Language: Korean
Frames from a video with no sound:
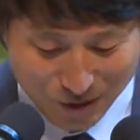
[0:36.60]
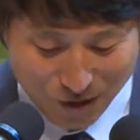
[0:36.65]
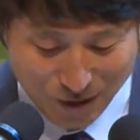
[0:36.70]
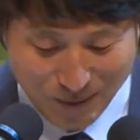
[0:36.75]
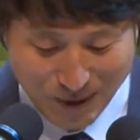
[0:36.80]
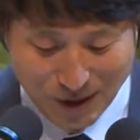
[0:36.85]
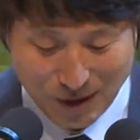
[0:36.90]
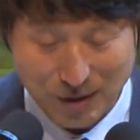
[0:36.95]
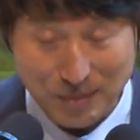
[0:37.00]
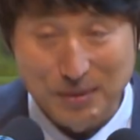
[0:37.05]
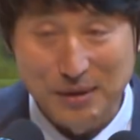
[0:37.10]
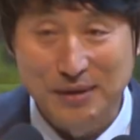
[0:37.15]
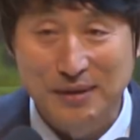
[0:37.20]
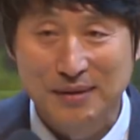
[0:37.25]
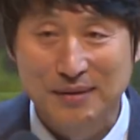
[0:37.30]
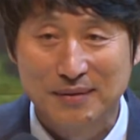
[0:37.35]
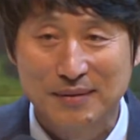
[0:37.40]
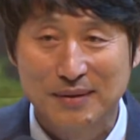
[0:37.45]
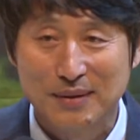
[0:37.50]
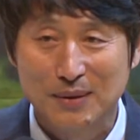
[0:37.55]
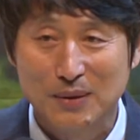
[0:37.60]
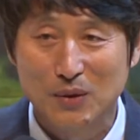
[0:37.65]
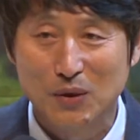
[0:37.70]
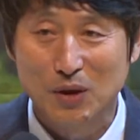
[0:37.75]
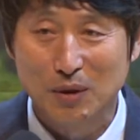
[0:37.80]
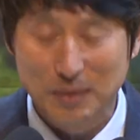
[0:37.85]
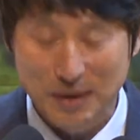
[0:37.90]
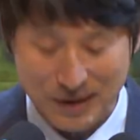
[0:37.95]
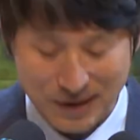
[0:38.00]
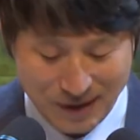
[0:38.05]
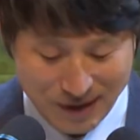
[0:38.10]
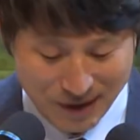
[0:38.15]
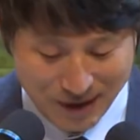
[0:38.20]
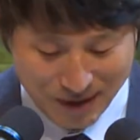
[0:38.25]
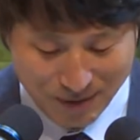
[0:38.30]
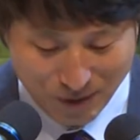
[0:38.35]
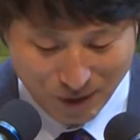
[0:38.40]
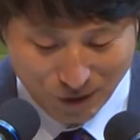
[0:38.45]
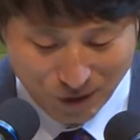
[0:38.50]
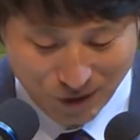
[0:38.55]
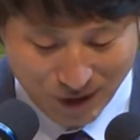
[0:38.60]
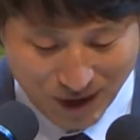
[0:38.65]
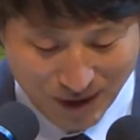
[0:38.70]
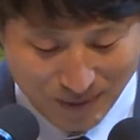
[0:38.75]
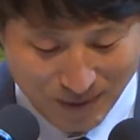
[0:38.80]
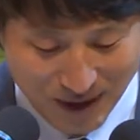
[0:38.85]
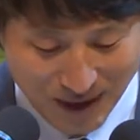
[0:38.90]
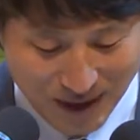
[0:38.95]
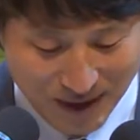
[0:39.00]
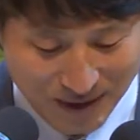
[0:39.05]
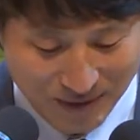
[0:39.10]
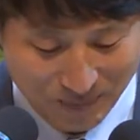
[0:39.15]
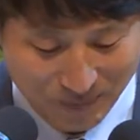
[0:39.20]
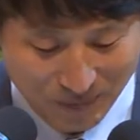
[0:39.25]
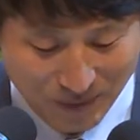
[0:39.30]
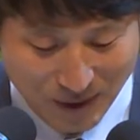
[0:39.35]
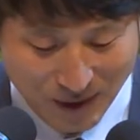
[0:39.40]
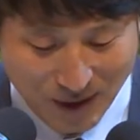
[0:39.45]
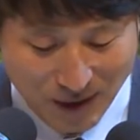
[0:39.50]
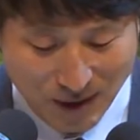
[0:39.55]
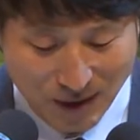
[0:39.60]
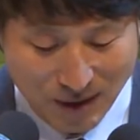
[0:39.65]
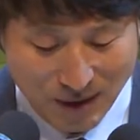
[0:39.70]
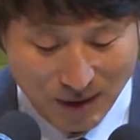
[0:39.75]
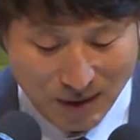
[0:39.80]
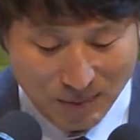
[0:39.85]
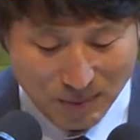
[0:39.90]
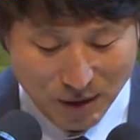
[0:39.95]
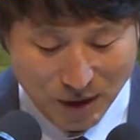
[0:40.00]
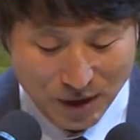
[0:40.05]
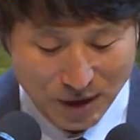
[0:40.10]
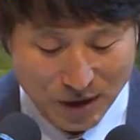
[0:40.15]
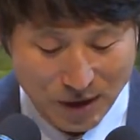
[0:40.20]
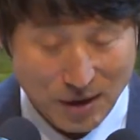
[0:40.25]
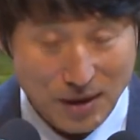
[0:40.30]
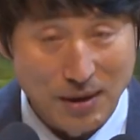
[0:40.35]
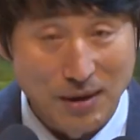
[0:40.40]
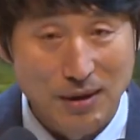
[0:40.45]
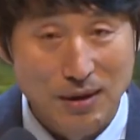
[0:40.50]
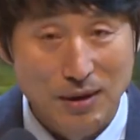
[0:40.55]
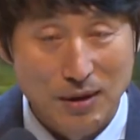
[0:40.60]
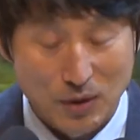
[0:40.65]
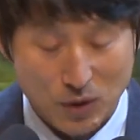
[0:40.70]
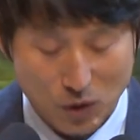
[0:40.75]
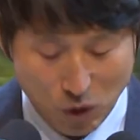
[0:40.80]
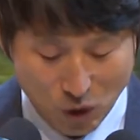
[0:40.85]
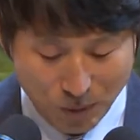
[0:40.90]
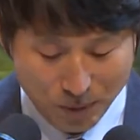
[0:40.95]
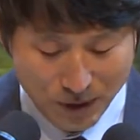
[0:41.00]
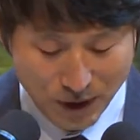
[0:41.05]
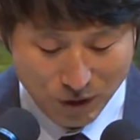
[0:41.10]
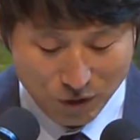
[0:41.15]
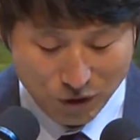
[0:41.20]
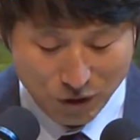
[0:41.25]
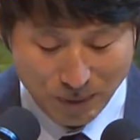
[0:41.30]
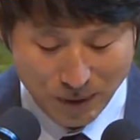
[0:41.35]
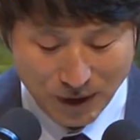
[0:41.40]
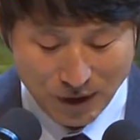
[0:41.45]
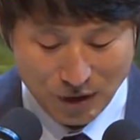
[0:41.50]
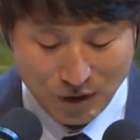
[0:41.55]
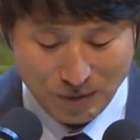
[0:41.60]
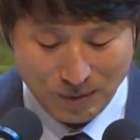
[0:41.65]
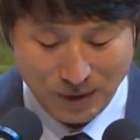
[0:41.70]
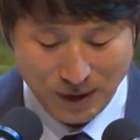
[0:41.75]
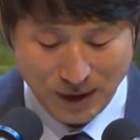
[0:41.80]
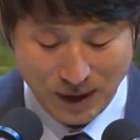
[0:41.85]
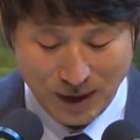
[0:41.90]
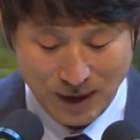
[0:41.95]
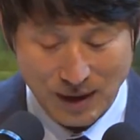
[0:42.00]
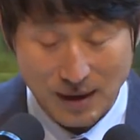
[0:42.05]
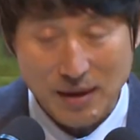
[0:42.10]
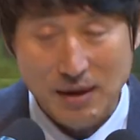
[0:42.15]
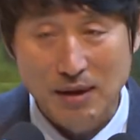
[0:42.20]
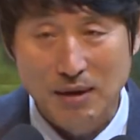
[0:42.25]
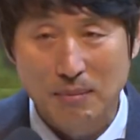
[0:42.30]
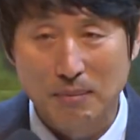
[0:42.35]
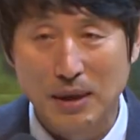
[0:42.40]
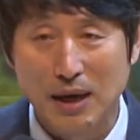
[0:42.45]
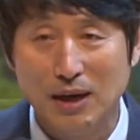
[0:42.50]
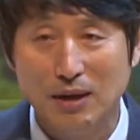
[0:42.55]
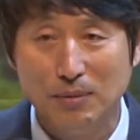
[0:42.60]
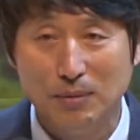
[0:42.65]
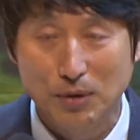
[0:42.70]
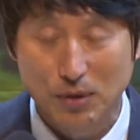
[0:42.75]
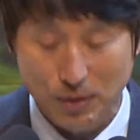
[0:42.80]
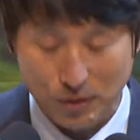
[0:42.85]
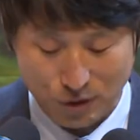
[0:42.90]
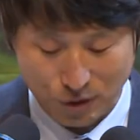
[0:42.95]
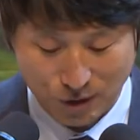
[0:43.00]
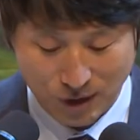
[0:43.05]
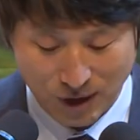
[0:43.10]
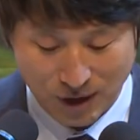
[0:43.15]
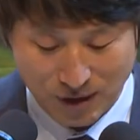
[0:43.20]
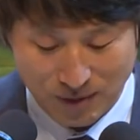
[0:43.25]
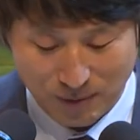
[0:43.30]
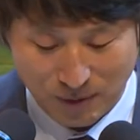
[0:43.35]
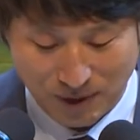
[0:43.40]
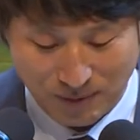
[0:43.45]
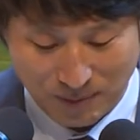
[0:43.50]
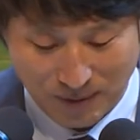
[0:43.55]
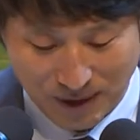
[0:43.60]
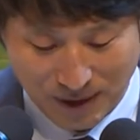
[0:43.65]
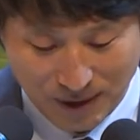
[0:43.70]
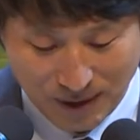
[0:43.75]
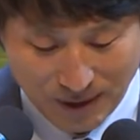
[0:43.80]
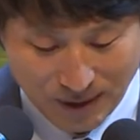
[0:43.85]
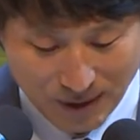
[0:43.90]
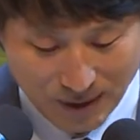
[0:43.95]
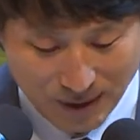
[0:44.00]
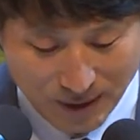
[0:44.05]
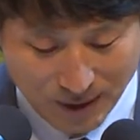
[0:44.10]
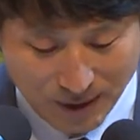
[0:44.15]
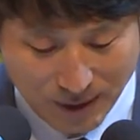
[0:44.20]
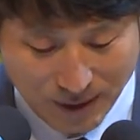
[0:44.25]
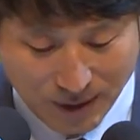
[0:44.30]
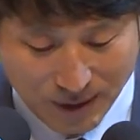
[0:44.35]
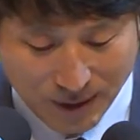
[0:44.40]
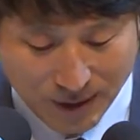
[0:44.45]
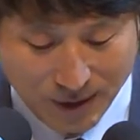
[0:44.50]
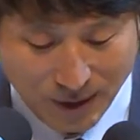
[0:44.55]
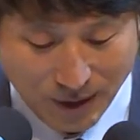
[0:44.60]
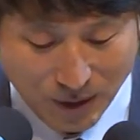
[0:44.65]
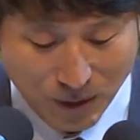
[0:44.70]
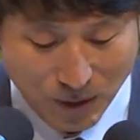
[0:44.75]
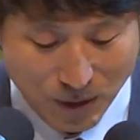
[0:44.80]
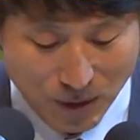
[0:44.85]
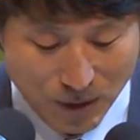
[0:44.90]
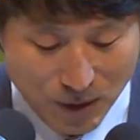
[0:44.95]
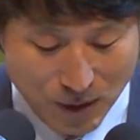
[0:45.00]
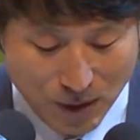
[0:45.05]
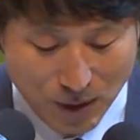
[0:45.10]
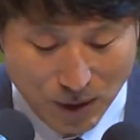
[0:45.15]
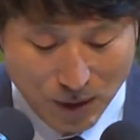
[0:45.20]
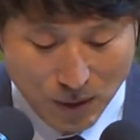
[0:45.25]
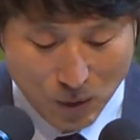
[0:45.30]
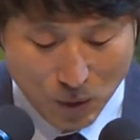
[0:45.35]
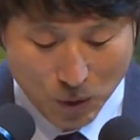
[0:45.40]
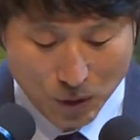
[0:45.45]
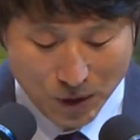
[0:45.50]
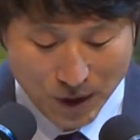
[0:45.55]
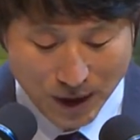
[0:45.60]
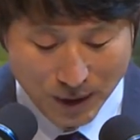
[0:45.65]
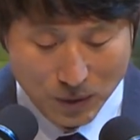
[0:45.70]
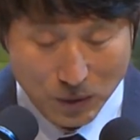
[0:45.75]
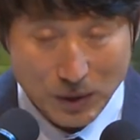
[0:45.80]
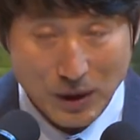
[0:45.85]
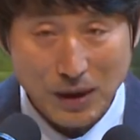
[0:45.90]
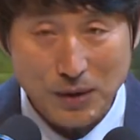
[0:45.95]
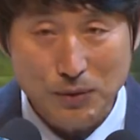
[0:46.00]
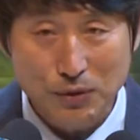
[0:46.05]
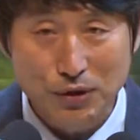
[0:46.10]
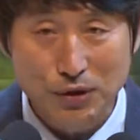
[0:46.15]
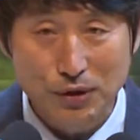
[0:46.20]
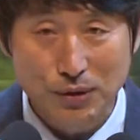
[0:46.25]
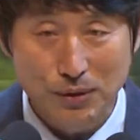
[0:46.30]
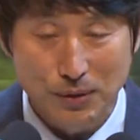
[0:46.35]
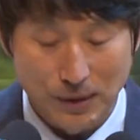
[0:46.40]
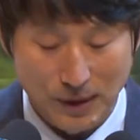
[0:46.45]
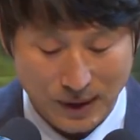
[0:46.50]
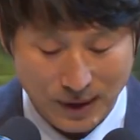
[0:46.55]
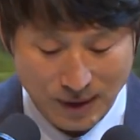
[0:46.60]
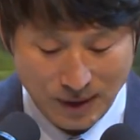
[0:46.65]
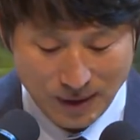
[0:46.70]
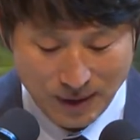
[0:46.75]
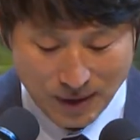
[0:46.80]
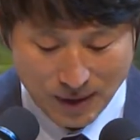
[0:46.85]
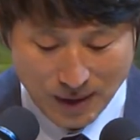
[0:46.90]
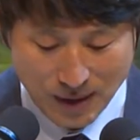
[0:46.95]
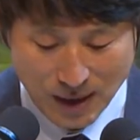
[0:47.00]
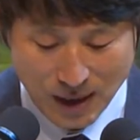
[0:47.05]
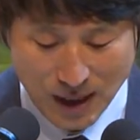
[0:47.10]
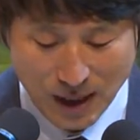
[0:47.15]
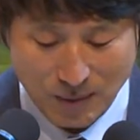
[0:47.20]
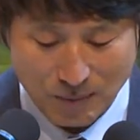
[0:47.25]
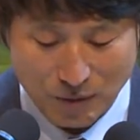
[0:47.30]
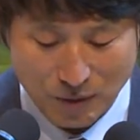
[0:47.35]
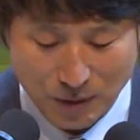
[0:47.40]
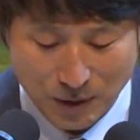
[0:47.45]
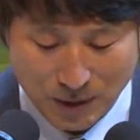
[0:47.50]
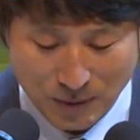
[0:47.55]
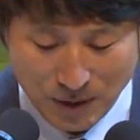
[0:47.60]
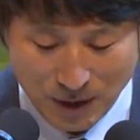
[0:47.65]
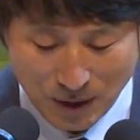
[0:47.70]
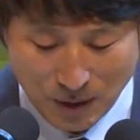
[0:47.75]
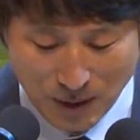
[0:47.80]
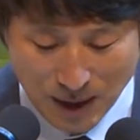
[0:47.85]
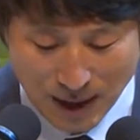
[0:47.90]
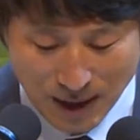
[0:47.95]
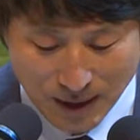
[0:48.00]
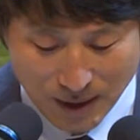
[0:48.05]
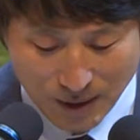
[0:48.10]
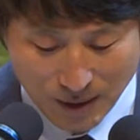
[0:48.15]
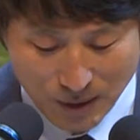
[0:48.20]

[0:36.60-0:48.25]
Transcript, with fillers: 후배 여러분, 졸업을 진심으로 축하합니다. 먼저 졸업생 후배 여러분께 마음으로 축하를 부립니다. 그리고 오늘의 또 다른 주인공인 학부모님들과